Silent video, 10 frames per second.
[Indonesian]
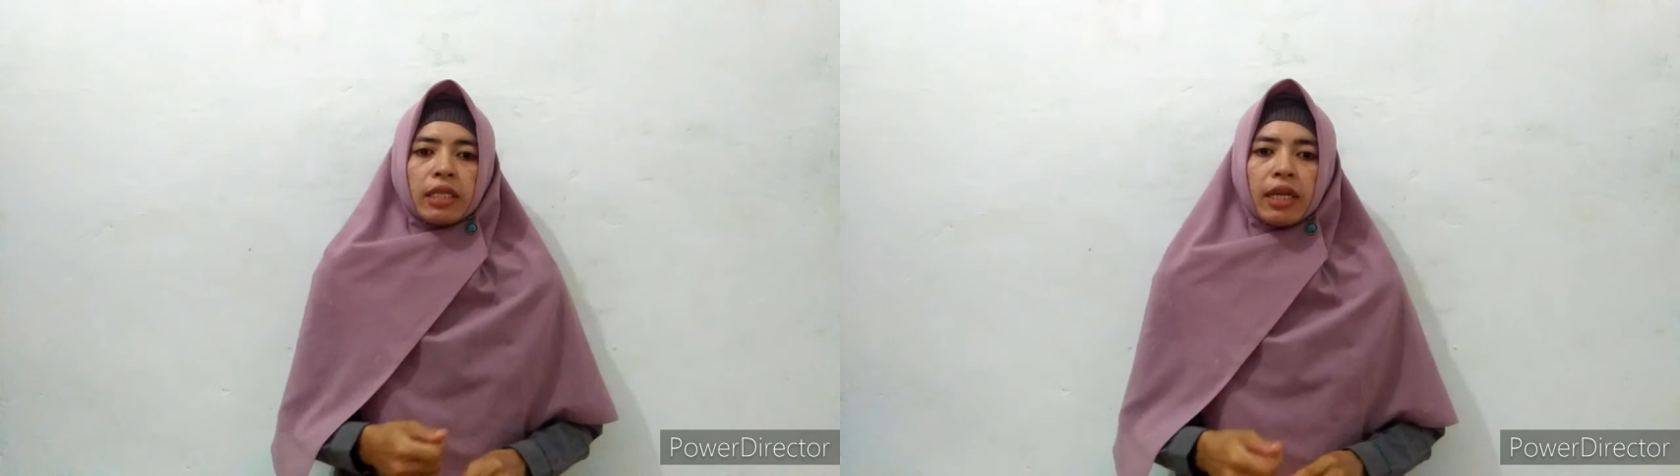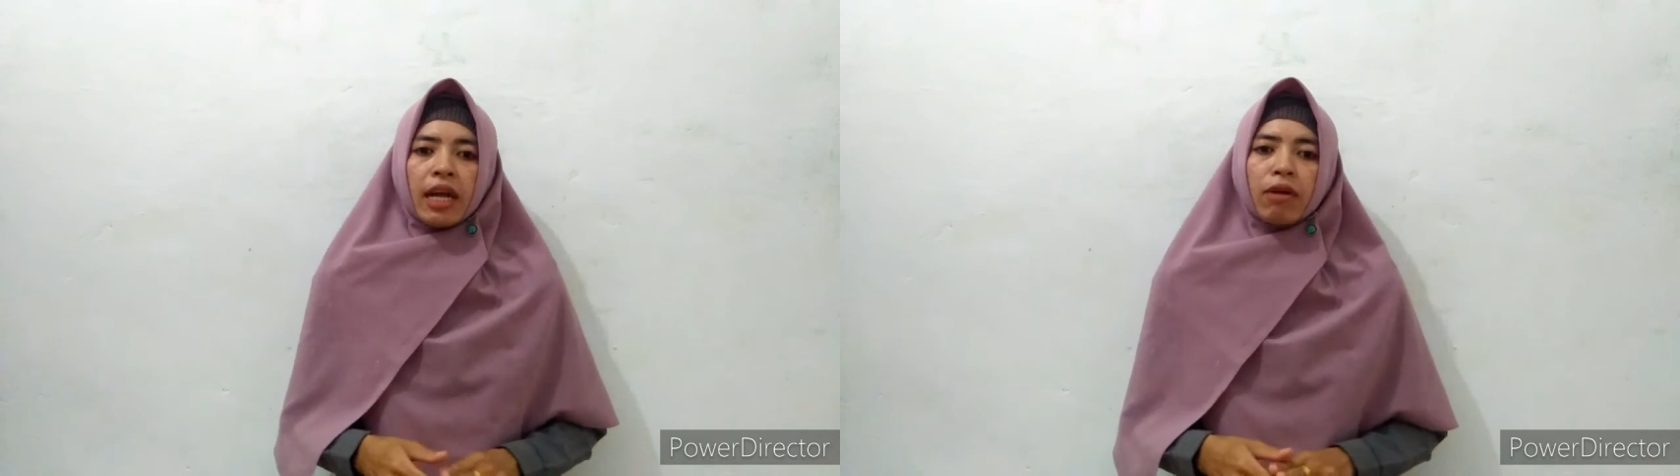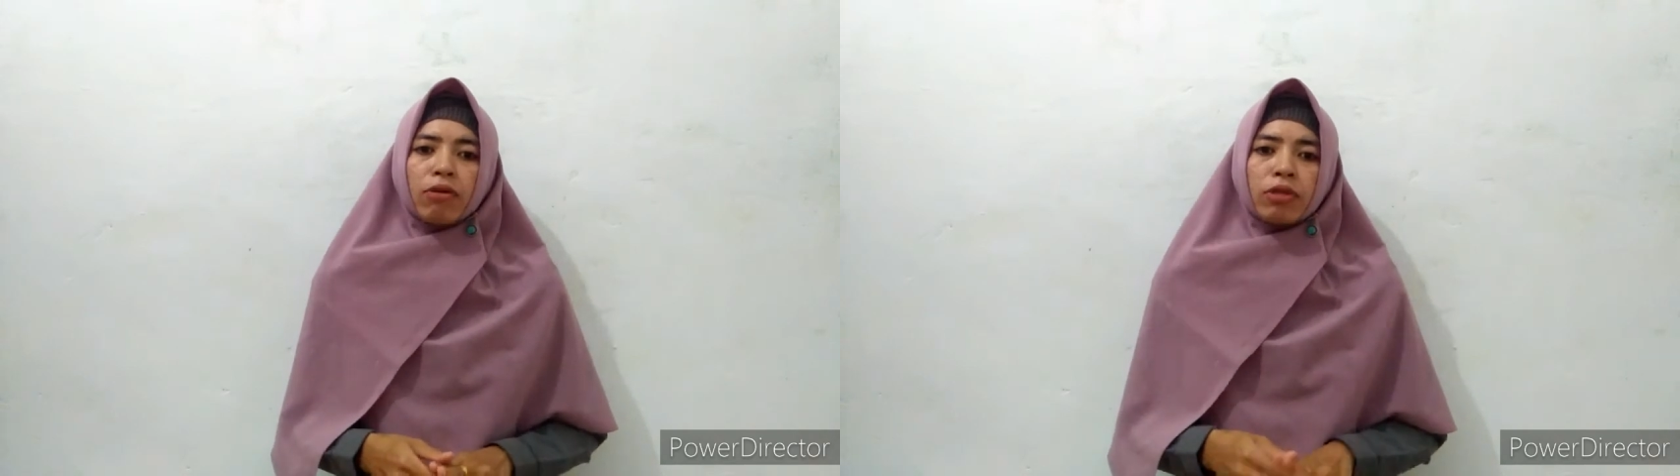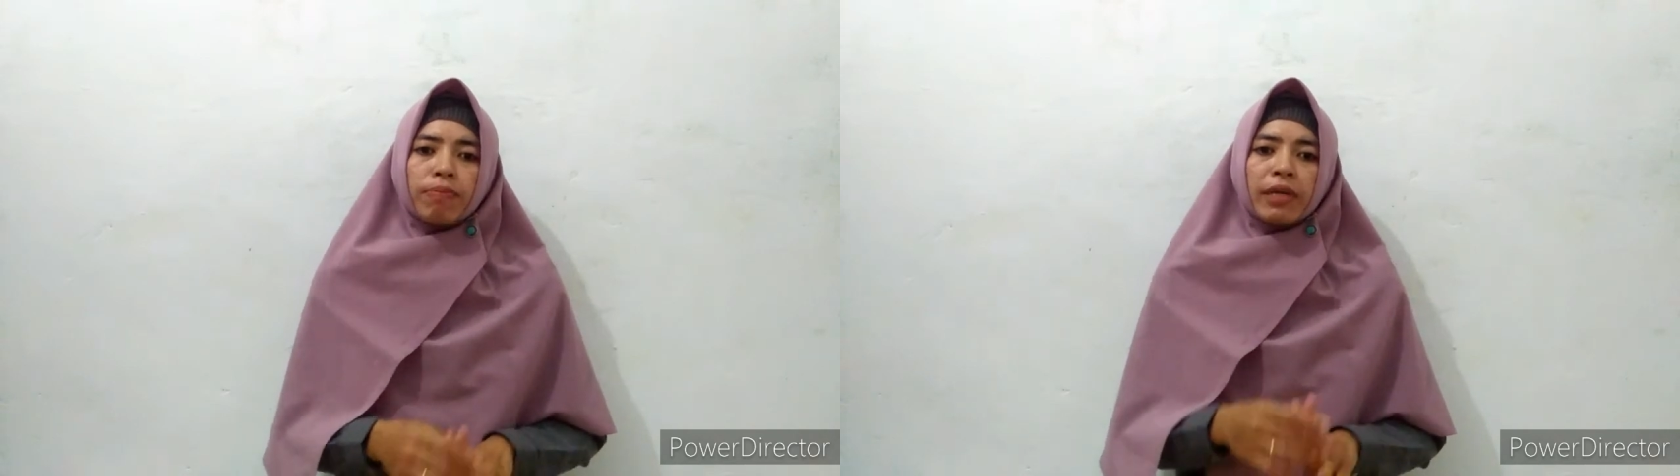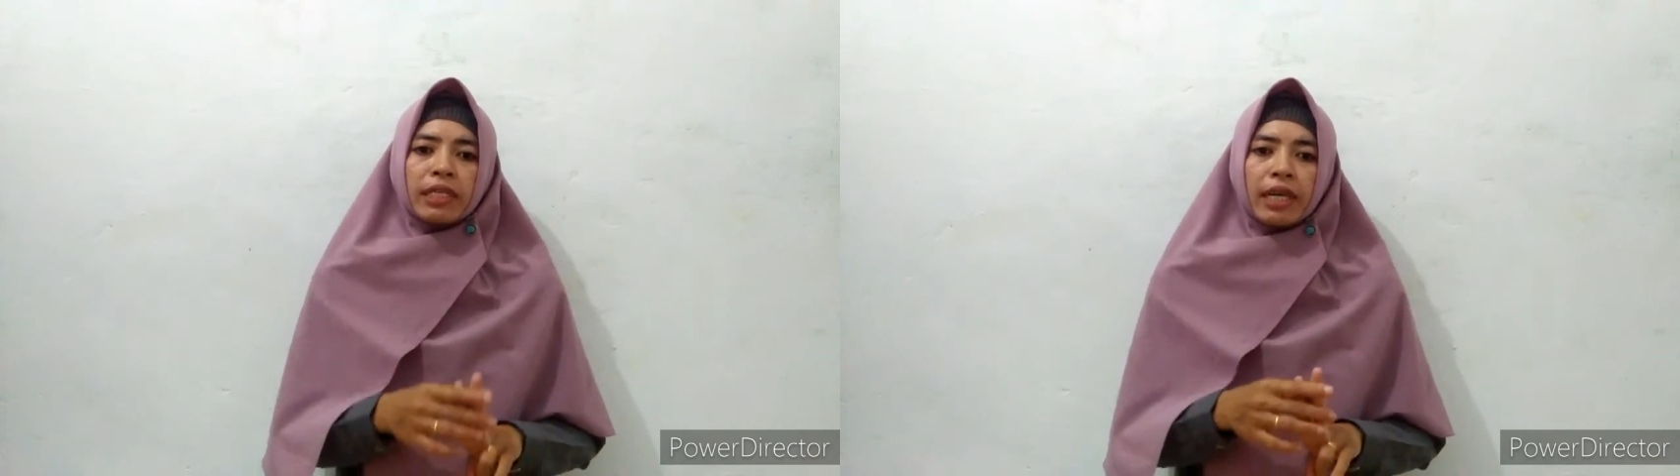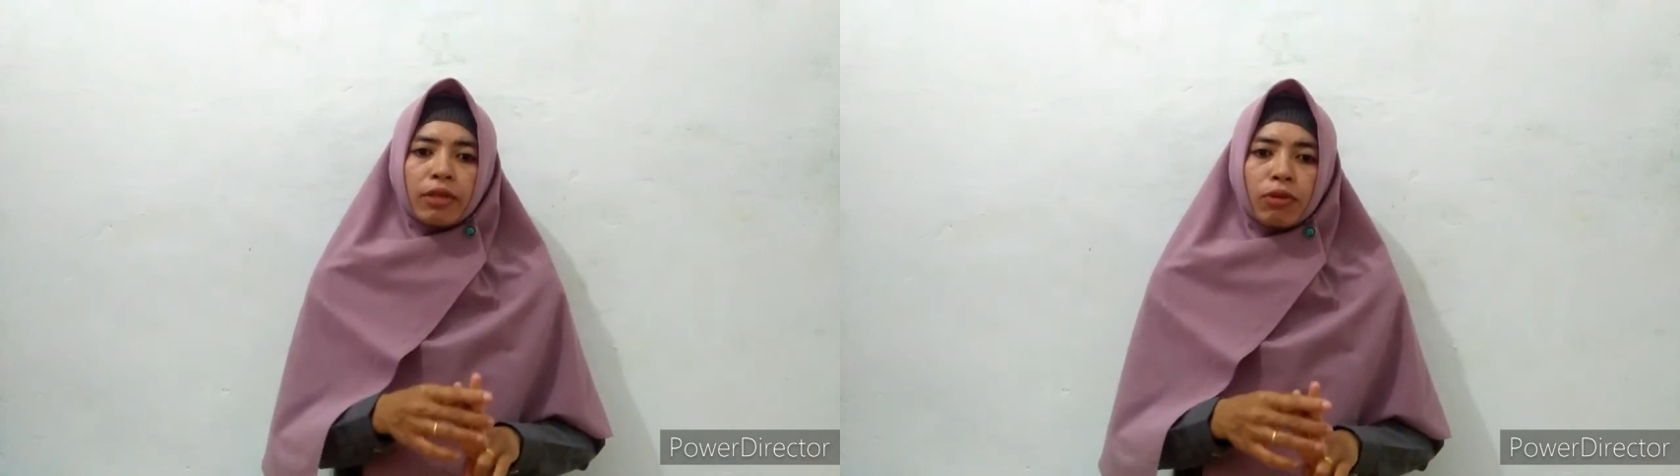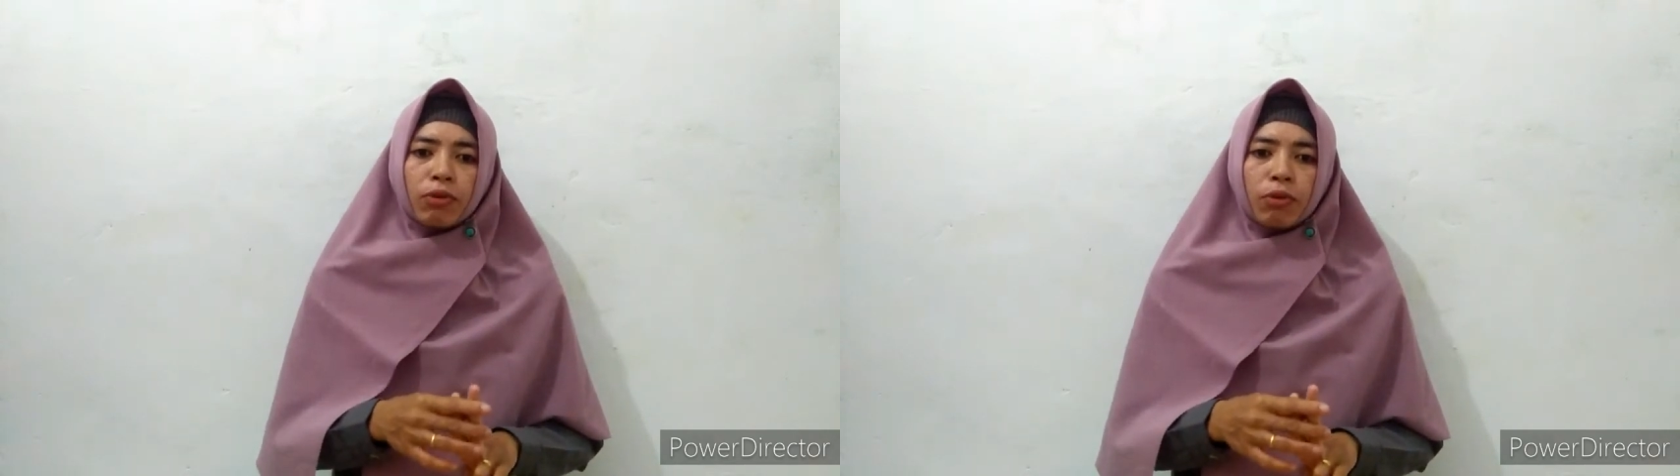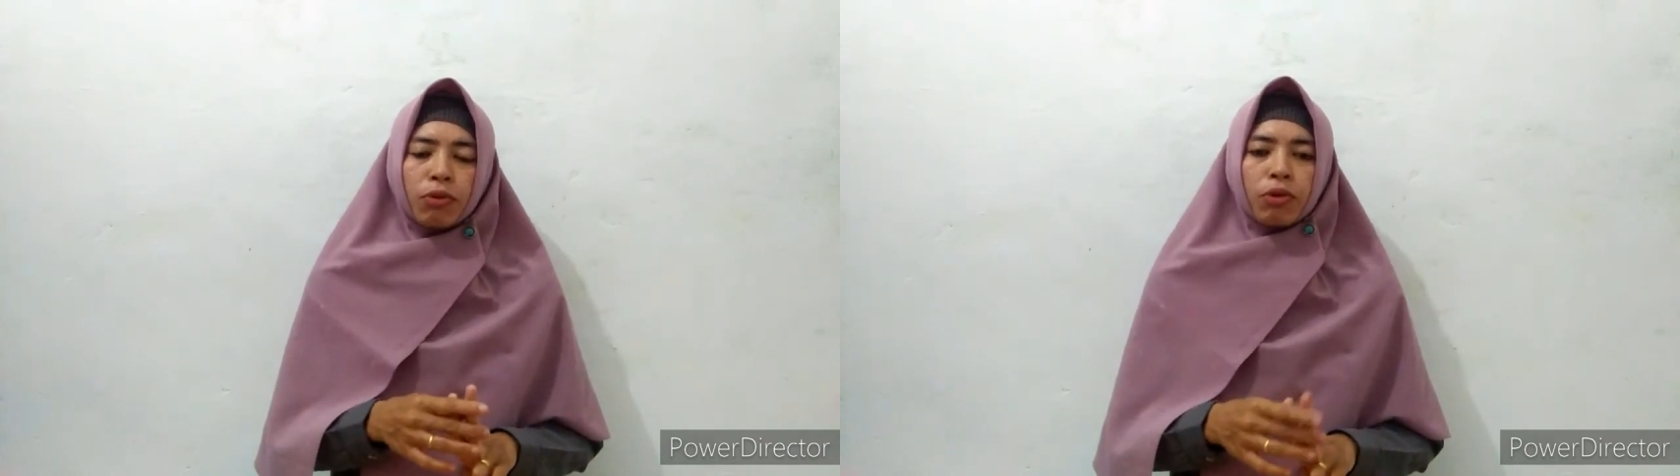selalu sopan
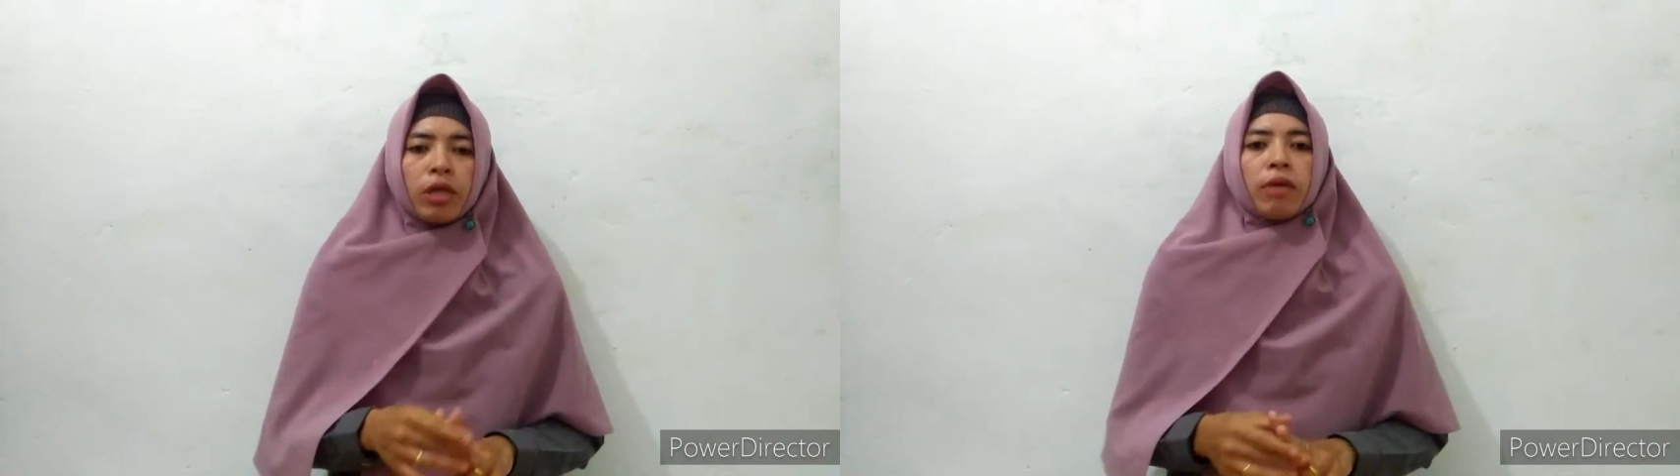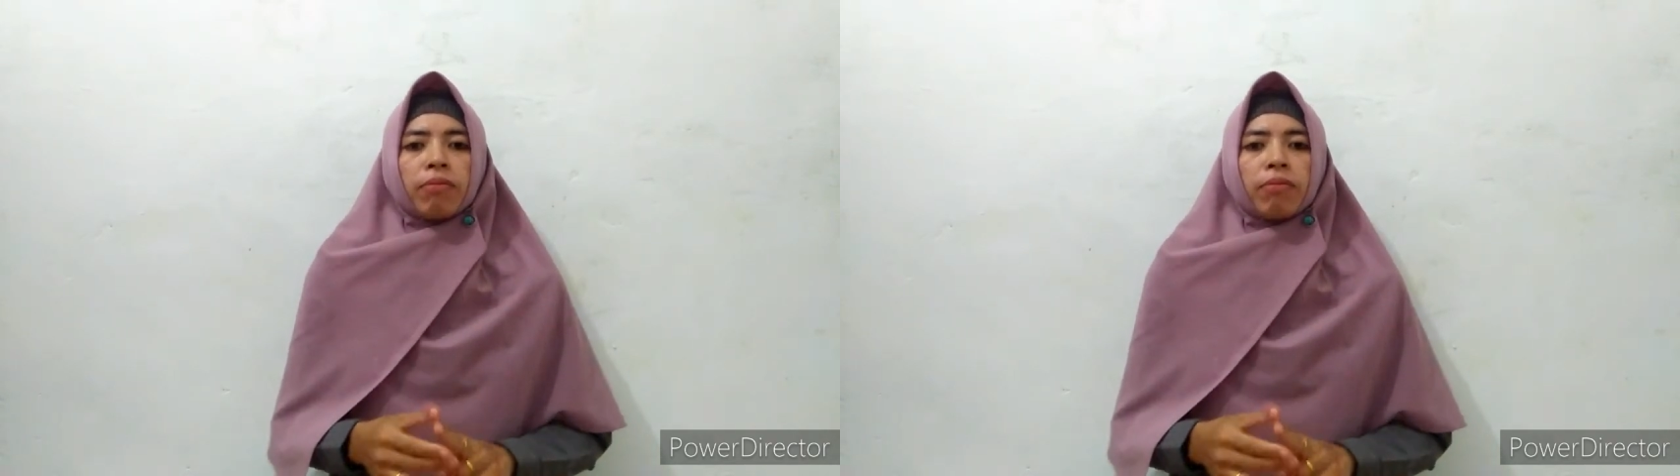santun,